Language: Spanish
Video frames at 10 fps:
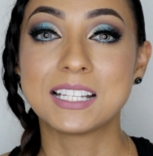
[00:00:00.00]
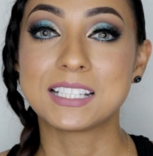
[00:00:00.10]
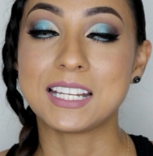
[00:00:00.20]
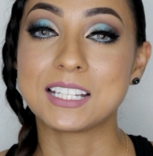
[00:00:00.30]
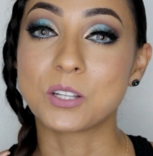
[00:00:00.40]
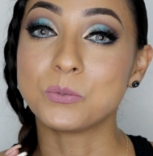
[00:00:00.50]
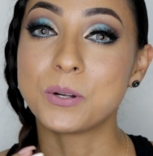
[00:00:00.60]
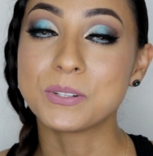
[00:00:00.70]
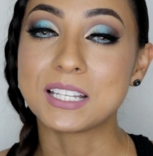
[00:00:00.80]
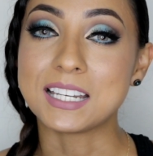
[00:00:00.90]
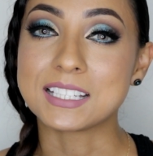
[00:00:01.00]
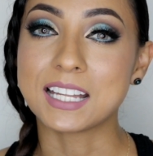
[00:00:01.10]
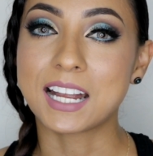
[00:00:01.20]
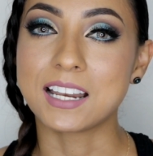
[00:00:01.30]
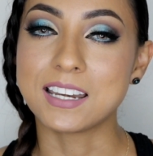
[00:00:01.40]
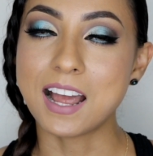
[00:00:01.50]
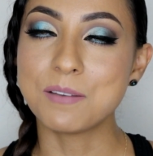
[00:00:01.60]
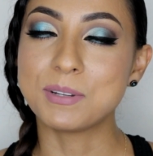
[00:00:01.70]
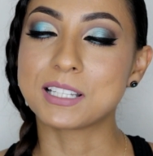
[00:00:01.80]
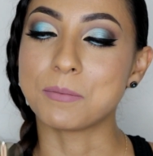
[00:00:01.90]
Si son nuevos en este
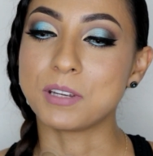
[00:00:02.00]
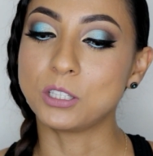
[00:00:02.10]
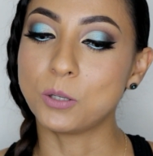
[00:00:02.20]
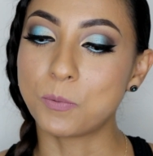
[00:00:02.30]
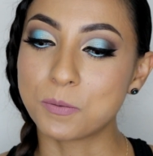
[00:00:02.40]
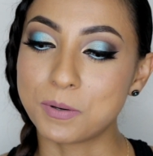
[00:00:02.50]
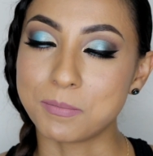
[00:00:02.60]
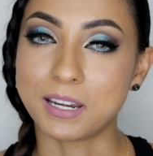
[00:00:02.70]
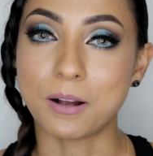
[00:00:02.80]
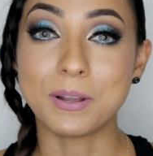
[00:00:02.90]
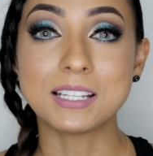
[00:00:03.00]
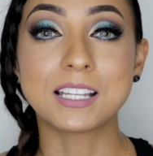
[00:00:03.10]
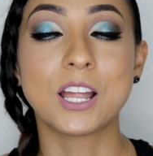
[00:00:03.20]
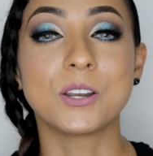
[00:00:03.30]
canal, me están viendo por primera vez,